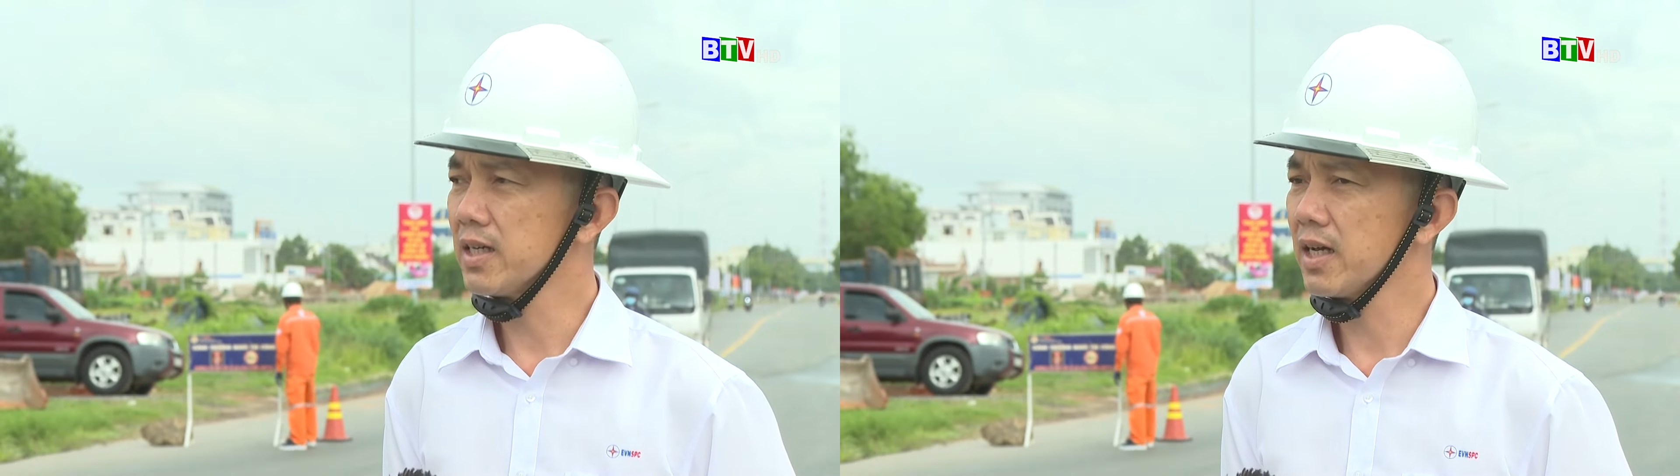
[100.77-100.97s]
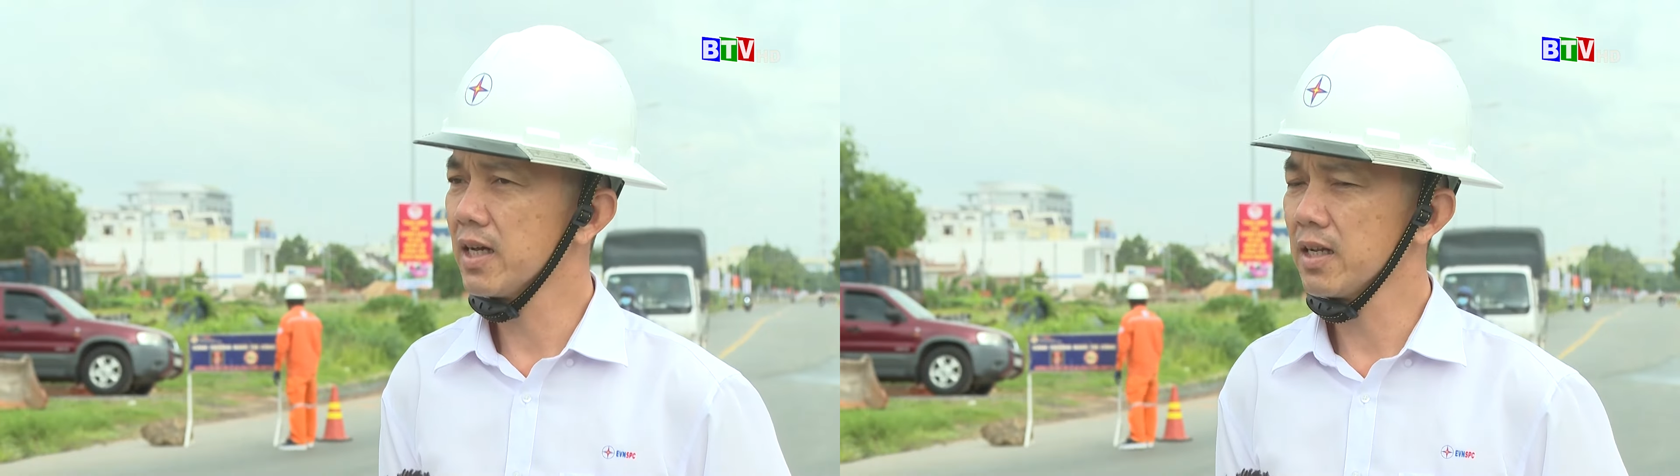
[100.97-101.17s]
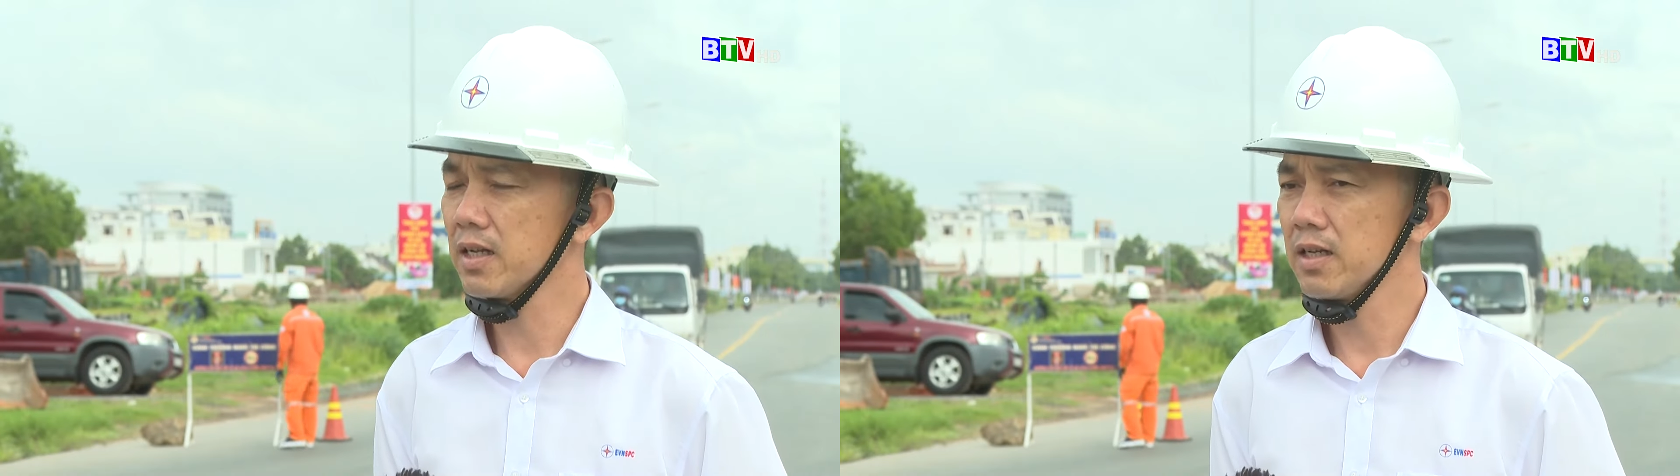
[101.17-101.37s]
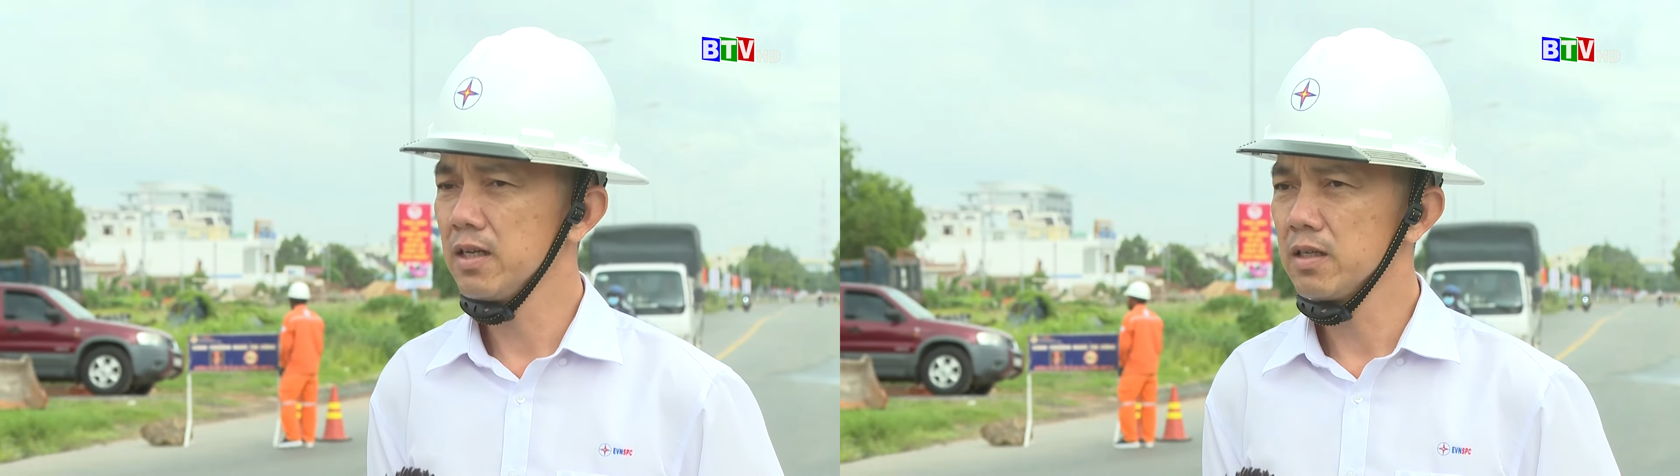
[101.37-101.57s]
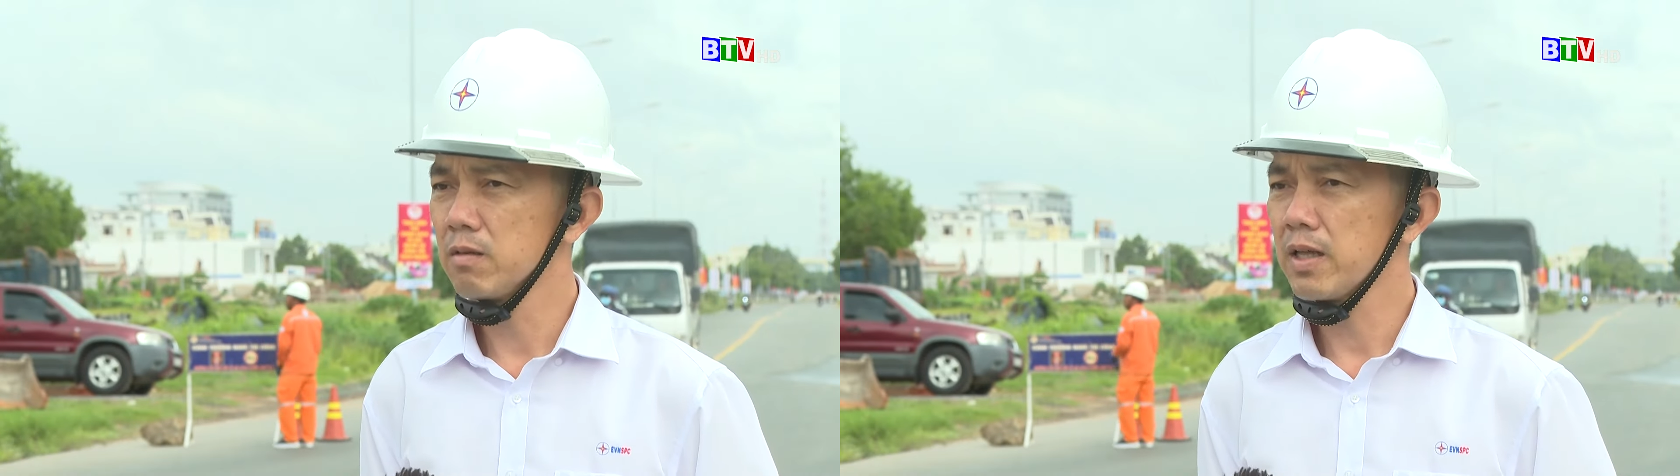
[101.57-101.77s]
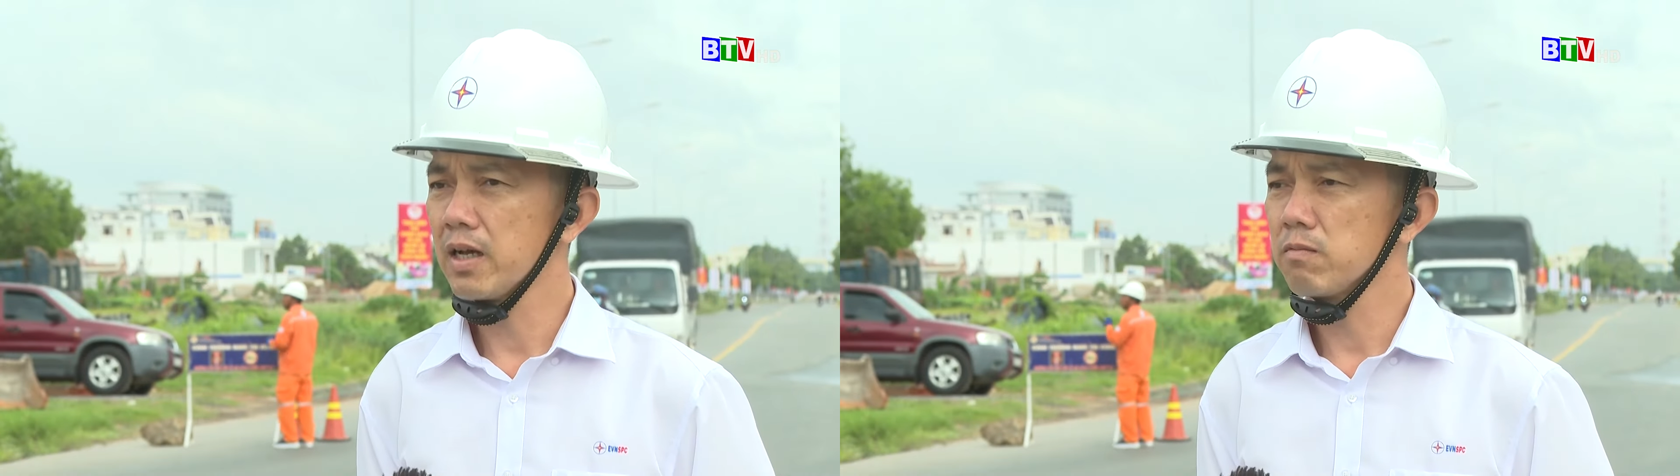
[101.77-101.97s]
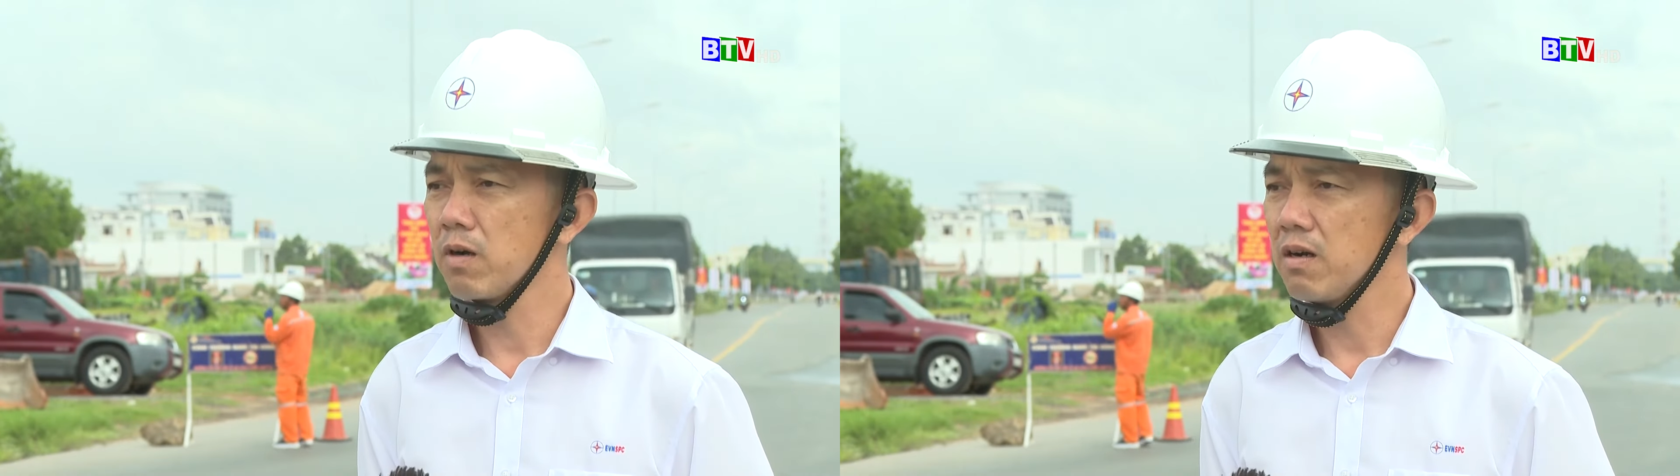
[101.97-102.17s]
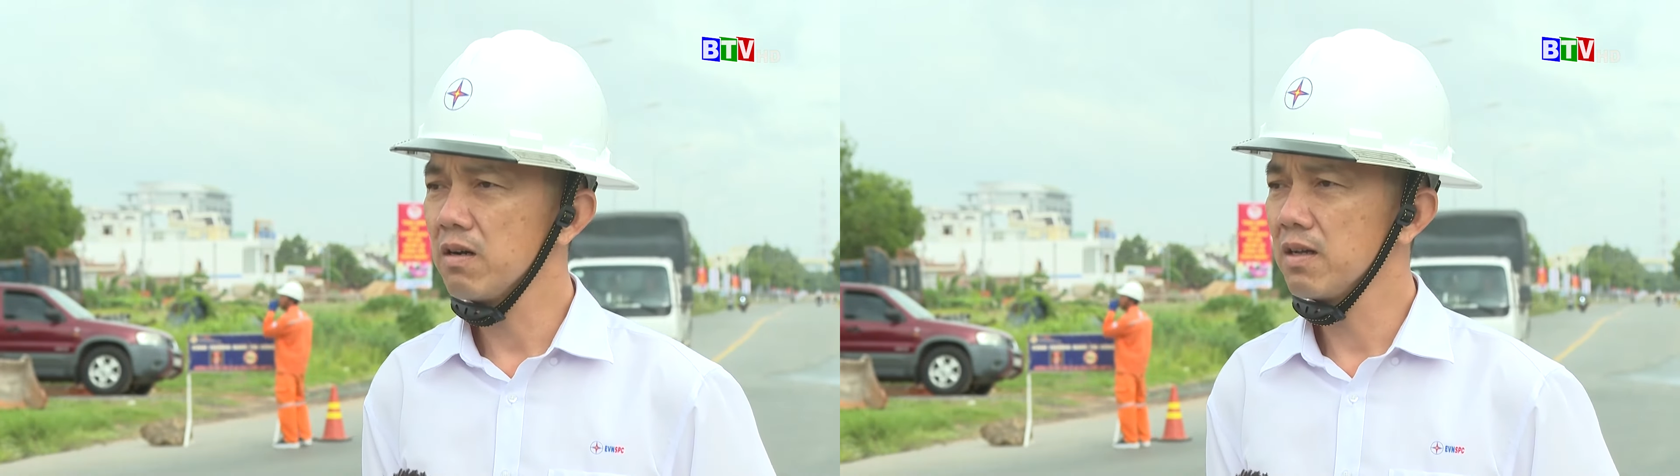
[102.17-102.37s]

là chúng ta không có